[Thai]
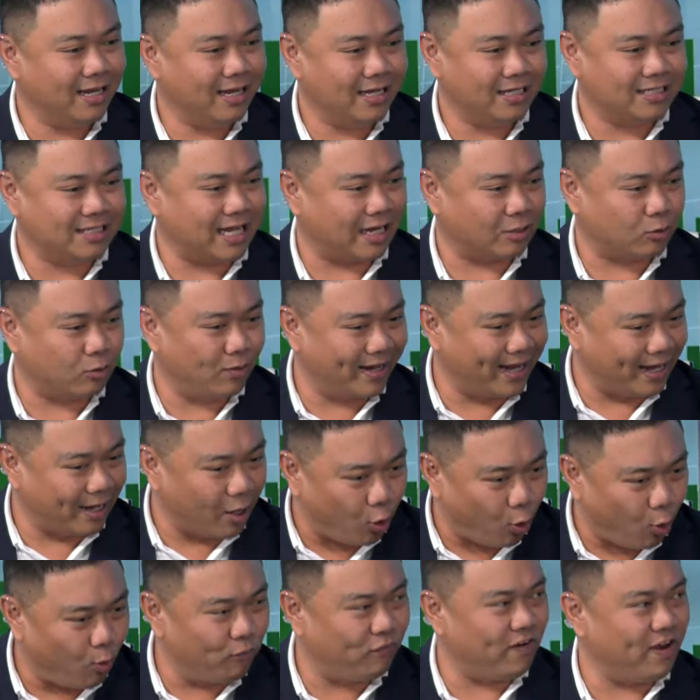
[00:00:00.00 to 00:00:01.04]
จากธุรกิจโร
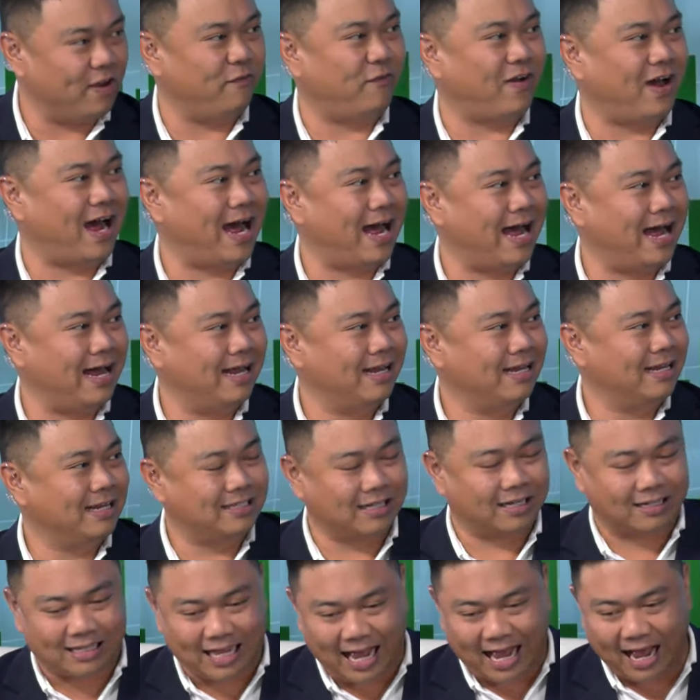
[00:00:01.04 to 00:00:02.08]
งไฟฟ้า จาก
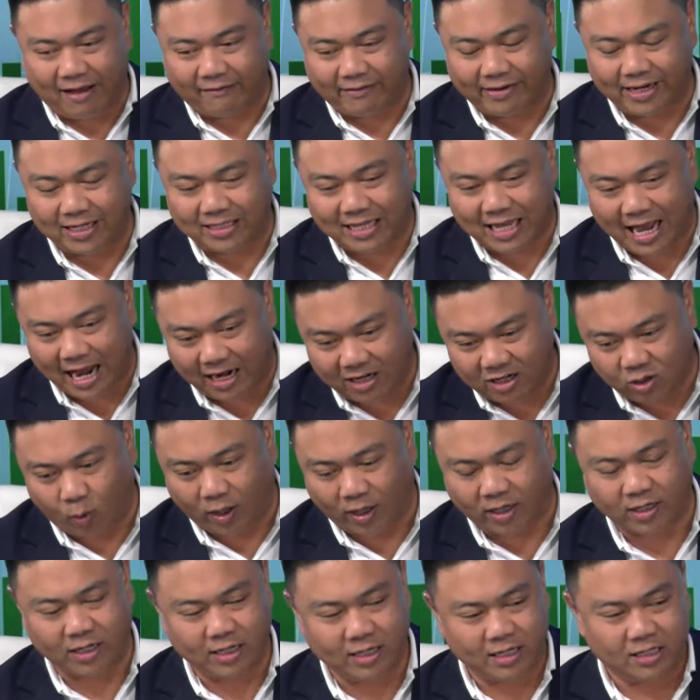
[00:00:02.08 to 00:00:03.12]
ท่าเรือทางด่วน
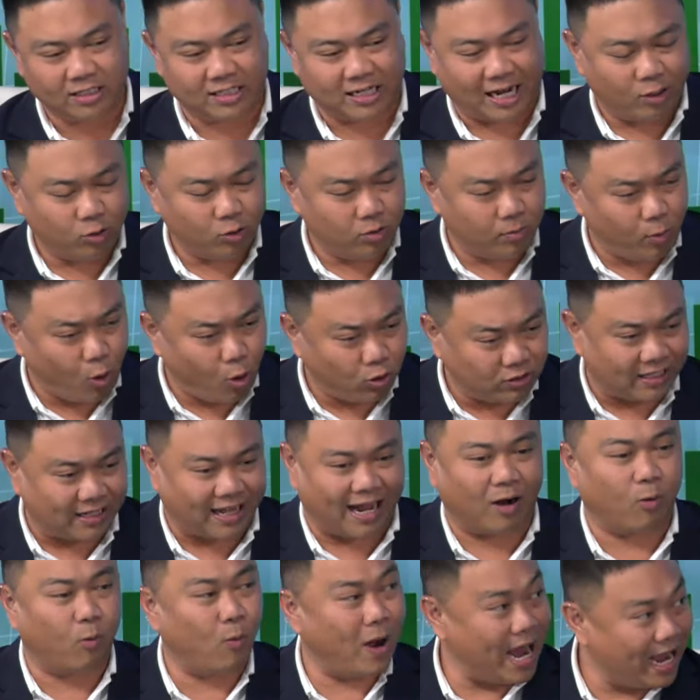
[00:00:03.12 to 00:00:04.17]
สาธารณโภคต่า
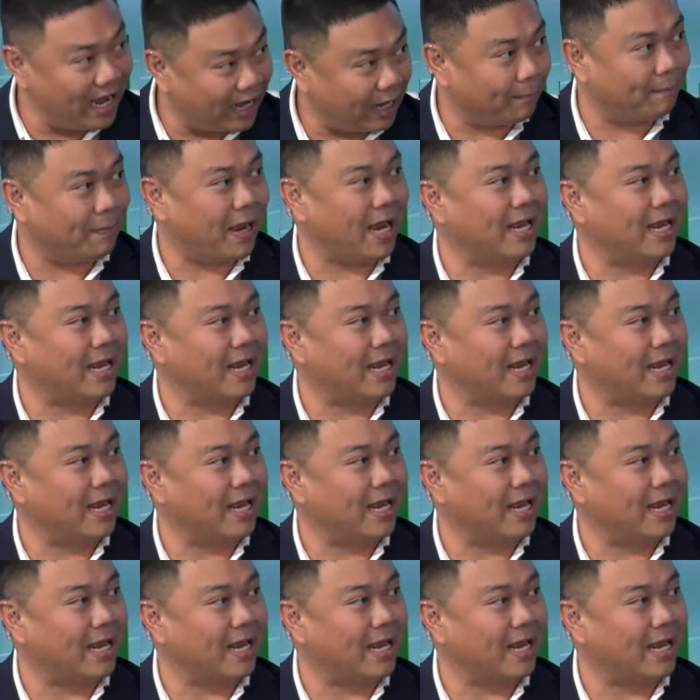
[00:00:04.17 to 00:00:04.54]
งๆ ว่ากันไป